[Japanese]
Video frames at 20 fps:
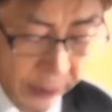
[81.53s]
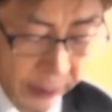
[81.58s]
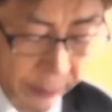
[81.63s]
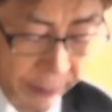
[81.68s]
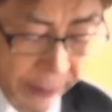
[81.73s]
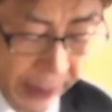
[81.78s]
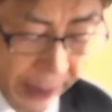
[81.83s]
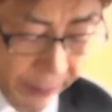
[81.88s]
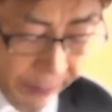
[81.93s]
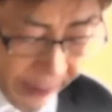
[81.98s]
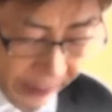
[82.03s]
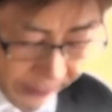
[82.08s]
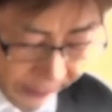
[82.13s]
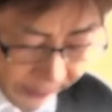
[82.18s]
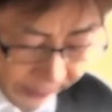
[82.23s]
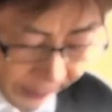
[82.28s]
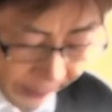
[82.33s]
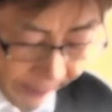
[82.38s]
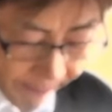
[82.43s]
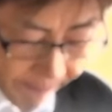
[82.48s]
それを
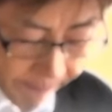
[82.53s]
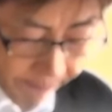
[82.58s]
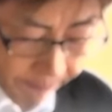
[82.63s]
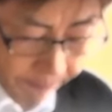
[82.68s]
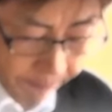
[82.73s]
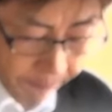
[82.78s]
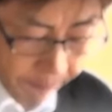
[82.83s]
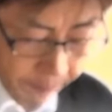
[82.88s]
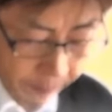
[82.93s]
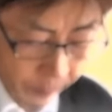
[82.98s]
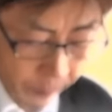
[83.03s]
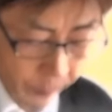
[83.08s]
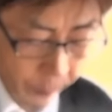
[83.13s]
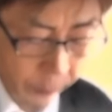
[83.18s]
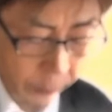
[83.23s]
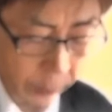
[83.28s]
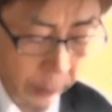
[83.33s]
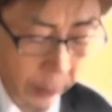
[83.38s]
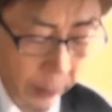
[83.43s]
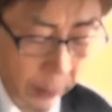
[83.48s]
思うと
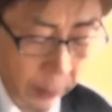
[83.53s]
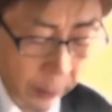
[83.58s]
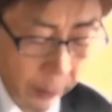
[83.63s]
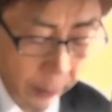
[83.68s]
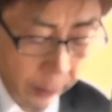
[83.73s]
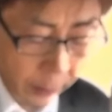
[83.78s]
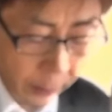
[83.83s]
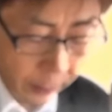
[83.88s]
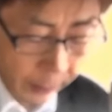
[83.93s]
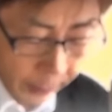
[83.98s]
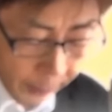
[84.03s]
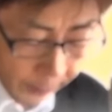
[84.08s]
全く昔